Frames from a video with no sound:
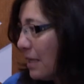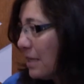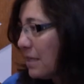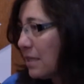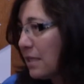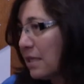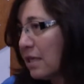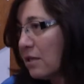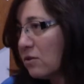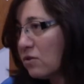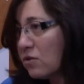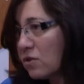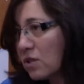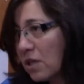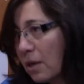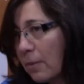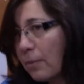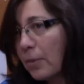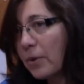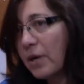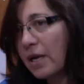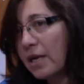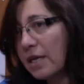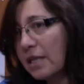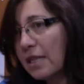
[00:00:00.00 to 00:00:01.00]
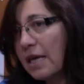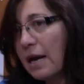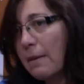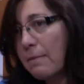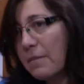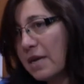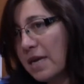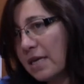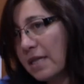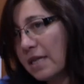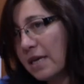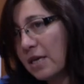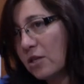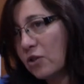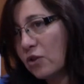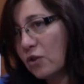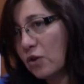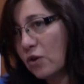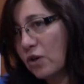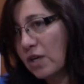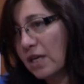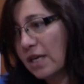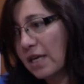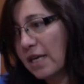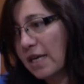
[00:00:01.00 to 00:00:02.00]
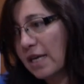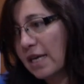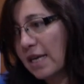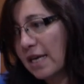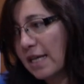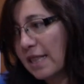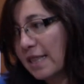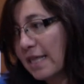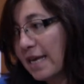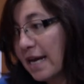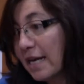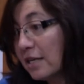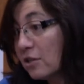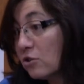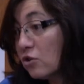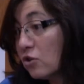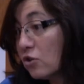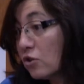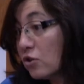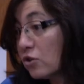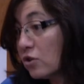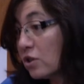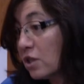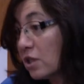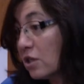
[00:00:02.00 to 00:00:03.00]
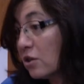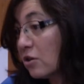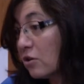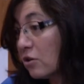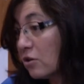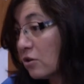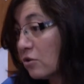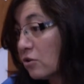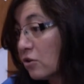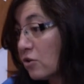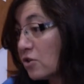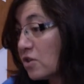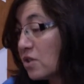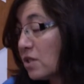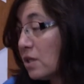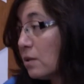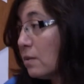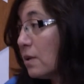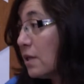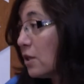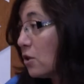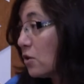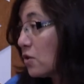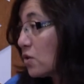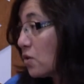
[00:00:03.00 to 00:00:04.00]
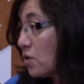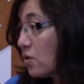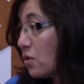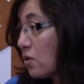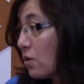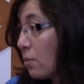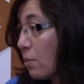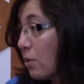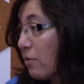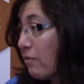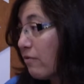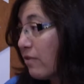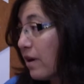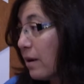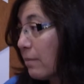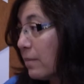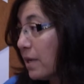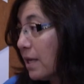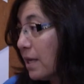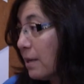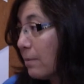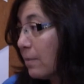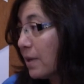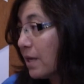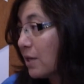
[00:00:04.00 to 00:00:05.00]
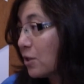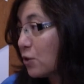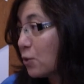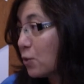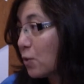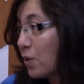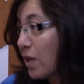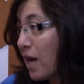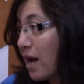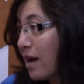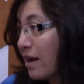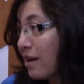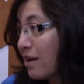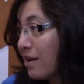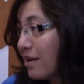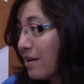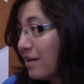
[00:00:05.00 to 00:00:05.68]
Entonces por ahí también esto, que el diagnóstico nos sirve a nosotros como familia para ayudar,